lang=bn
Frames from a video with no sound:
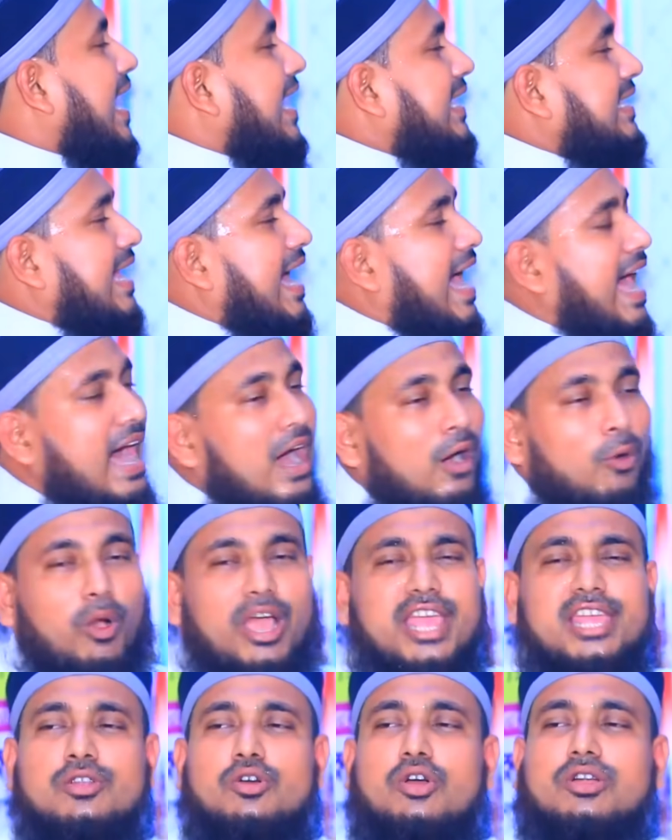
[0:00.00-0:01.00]
চায় না
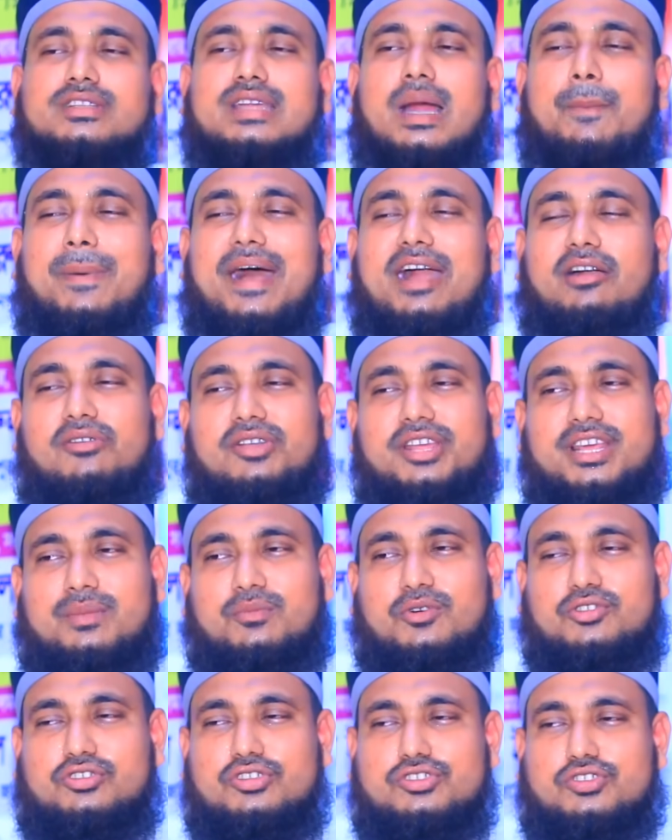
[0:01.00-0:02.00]
ওই লোকটা পাগলের
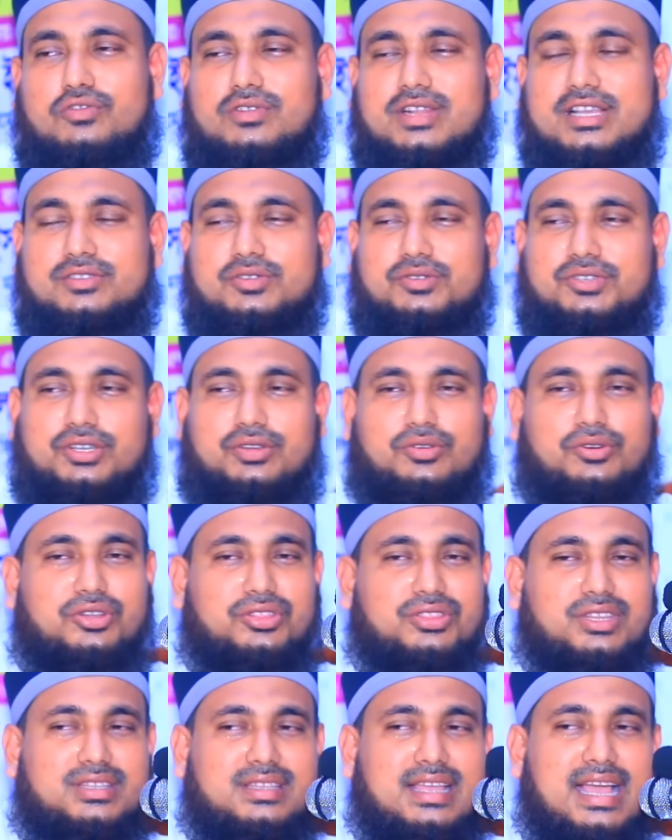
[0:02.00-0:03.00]
মতো ছোটাছুটি
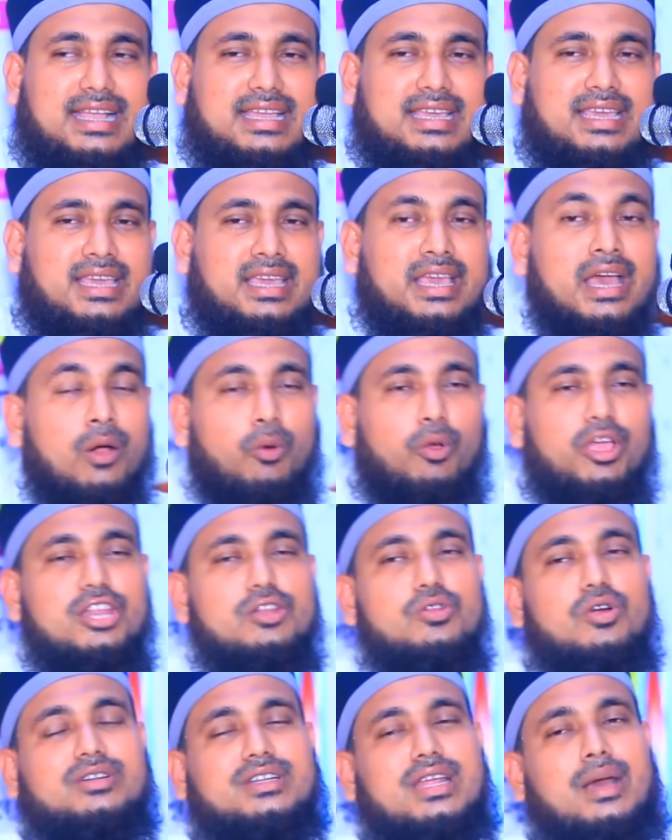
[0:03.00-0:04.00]
করতে থাকে ওই
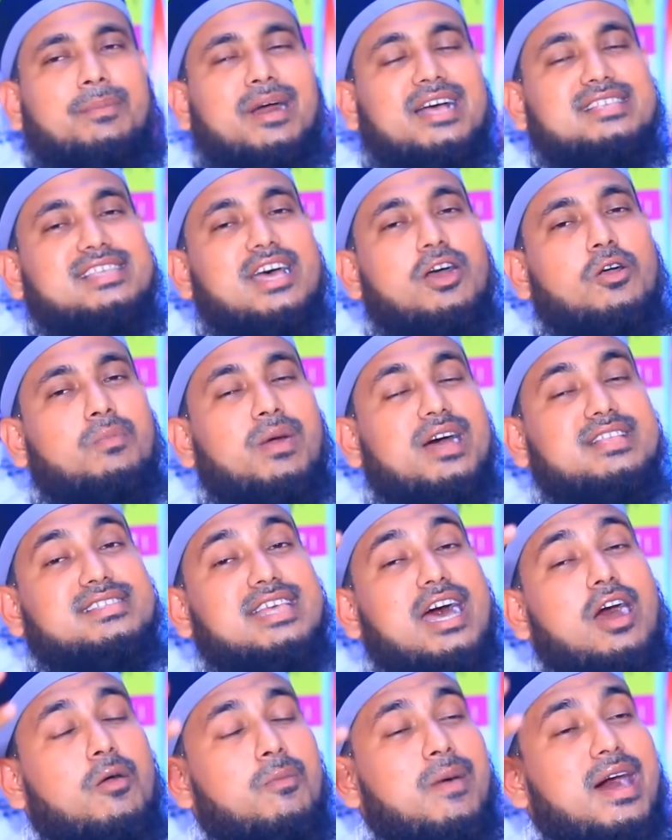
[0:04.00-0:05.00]
লোকটা বাঁচাও
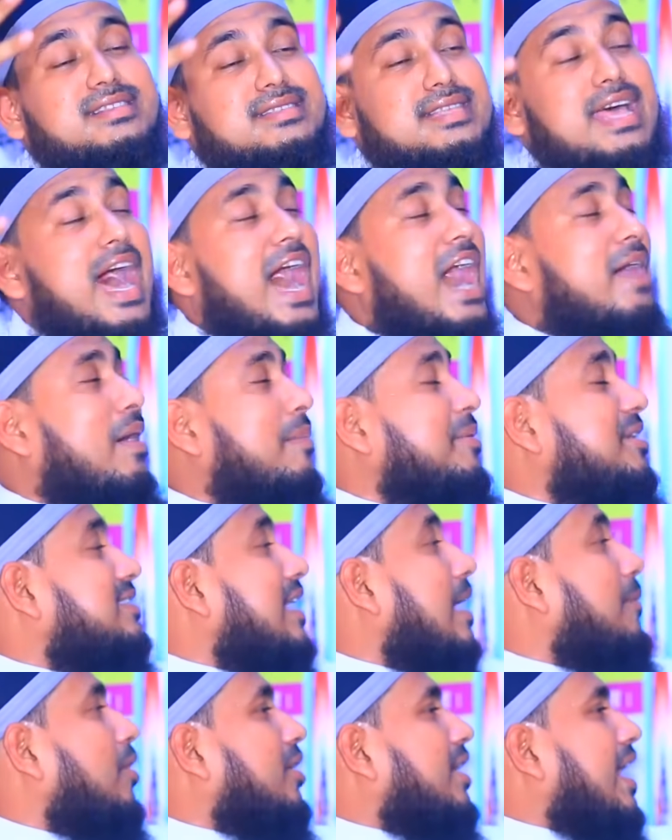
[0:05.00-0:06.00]
বাঁচাও বাঁচাও আমি যাব